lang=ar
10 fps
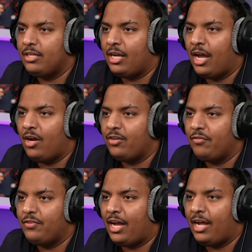نحاول
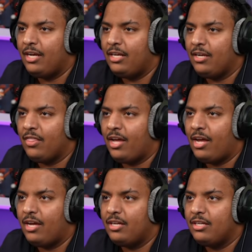نفتح
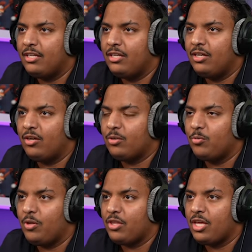الذا لوكت
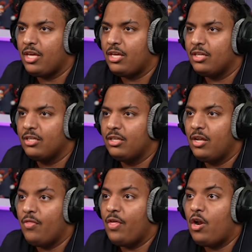وذ كي
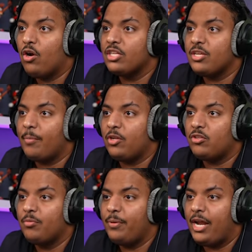ذا لوك از اباوت
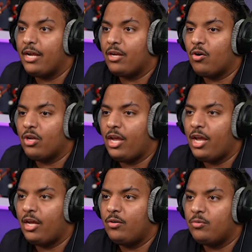تو بريك اوكي
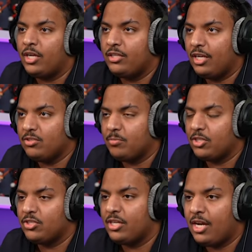حلو يعني لازم اكسر